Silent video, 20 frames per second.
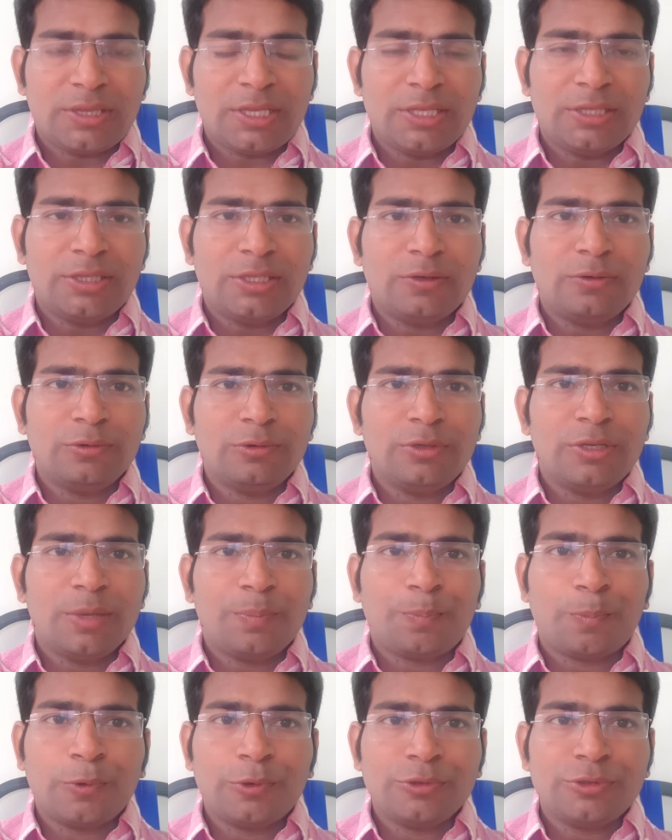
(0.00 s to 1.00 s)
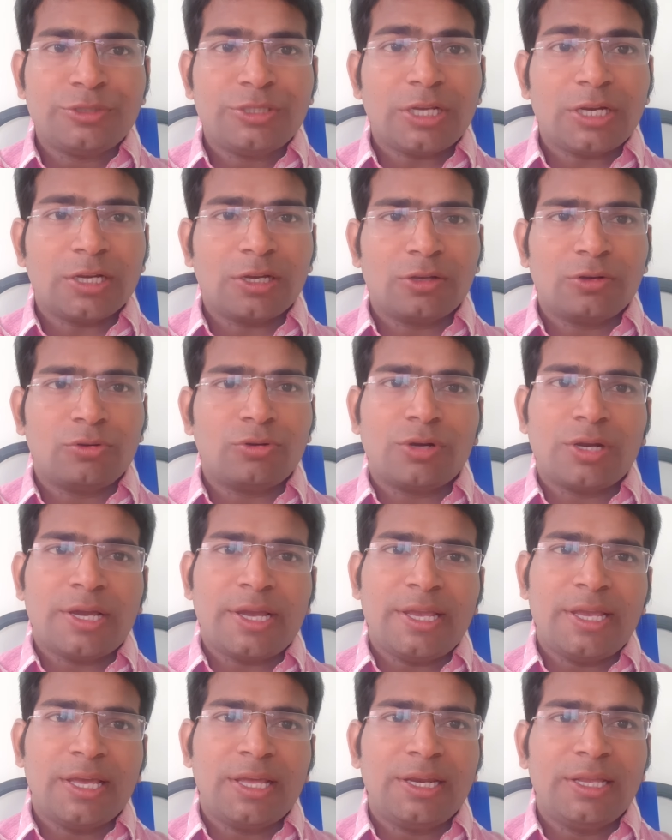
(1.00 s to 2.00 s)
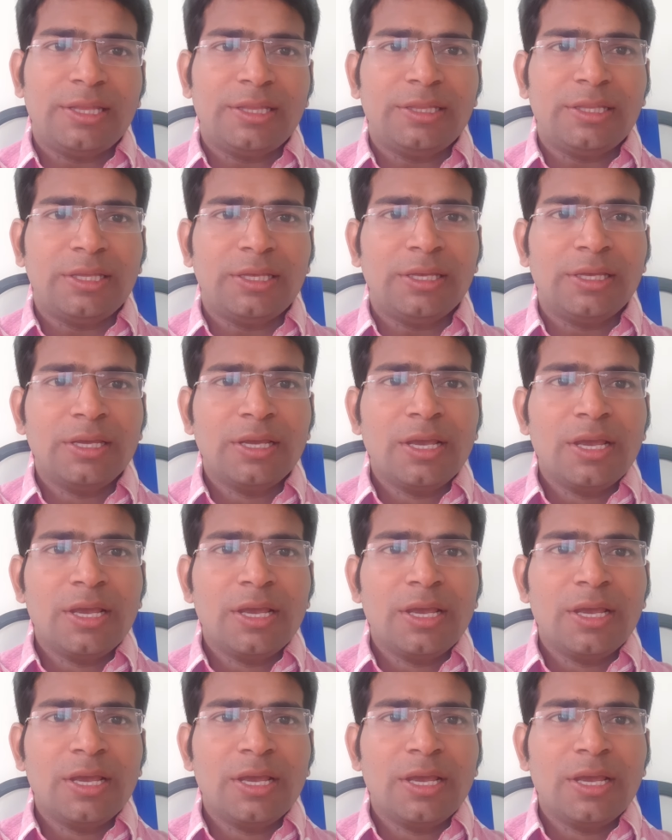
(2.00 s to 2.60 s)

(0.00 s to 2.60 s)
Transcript: తేదీలు ఎప్పుడు జరగనున్నాయి అనేది